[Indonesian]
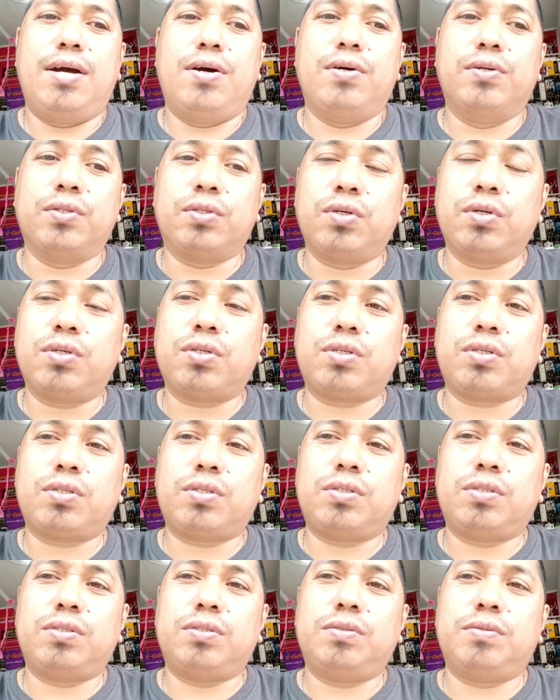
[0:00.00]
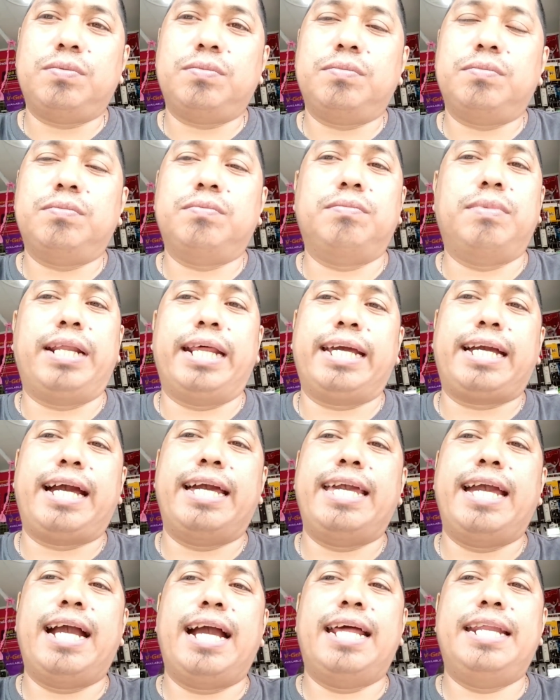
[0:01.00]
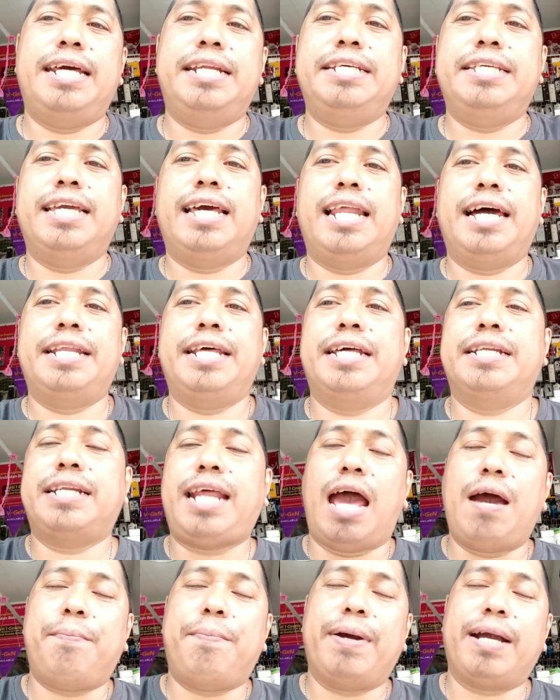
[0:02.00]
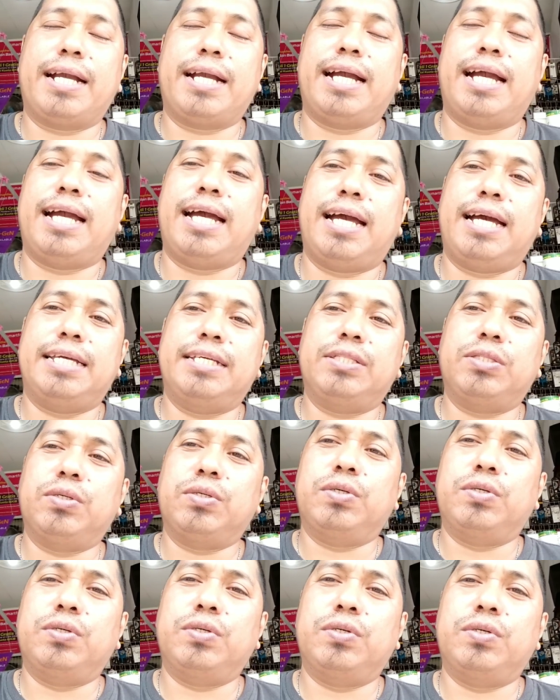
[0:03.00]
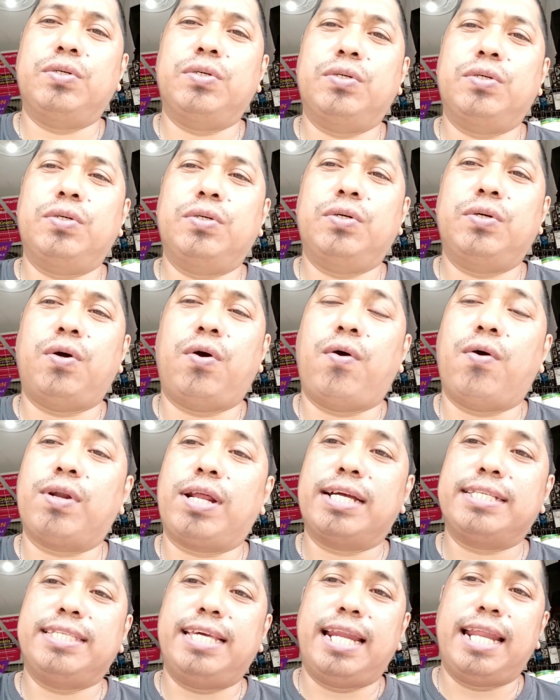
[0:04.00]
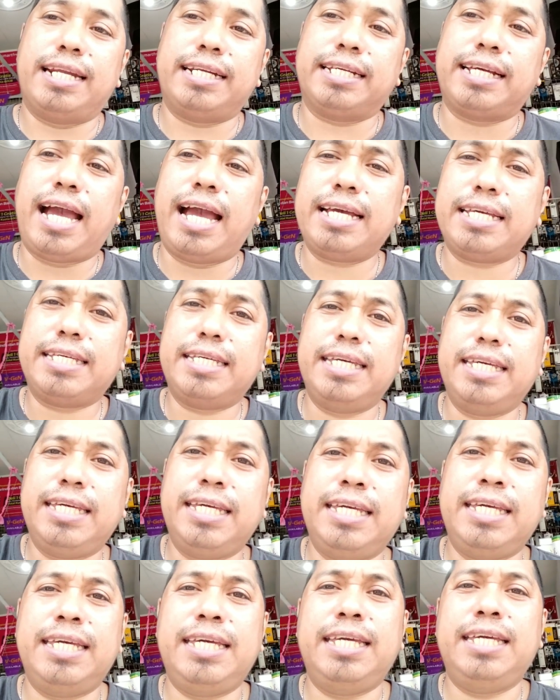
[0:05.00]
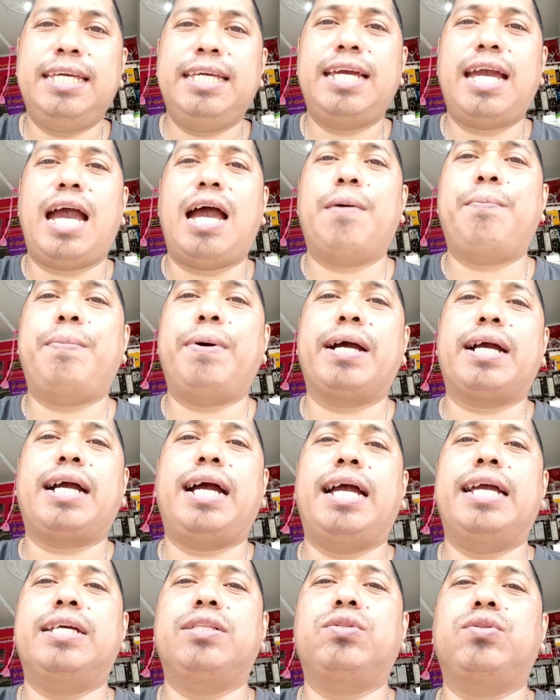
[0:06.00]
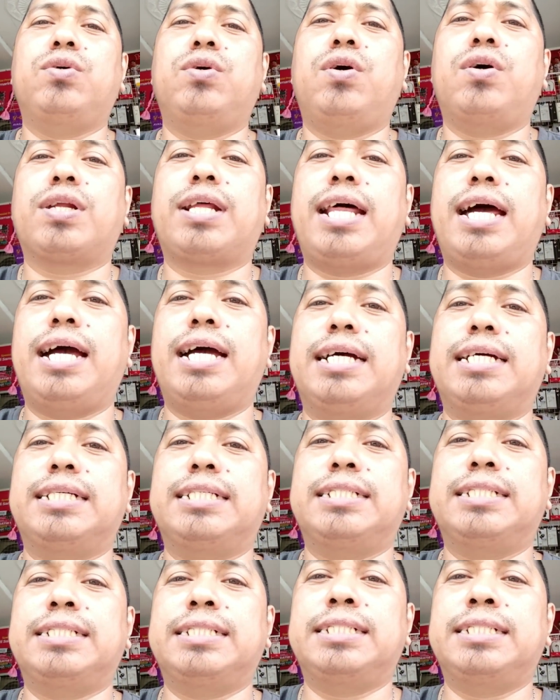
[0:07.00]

untuk mereka yang ada di jalanan apakah itu orang jalan kaki apakah itu orang